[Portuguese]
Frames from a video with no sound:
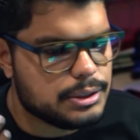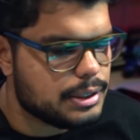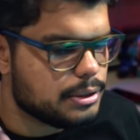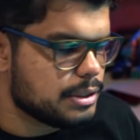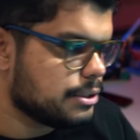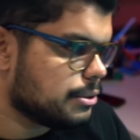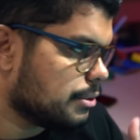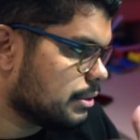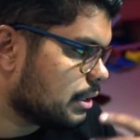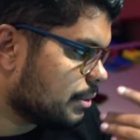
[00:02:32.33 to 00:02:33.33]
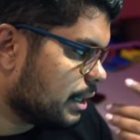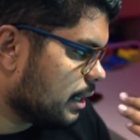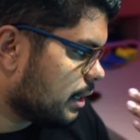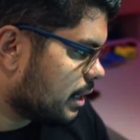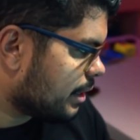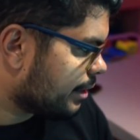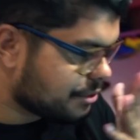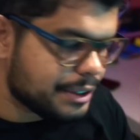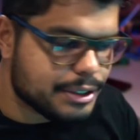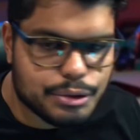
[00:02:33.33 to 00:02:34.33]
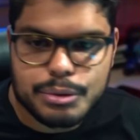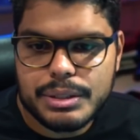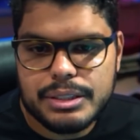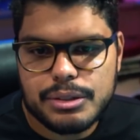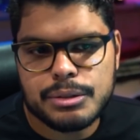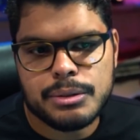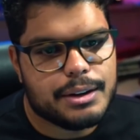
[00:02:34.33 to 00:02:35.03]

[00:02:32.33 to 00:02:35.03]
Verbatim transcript: não é o euro, não é franco suíço.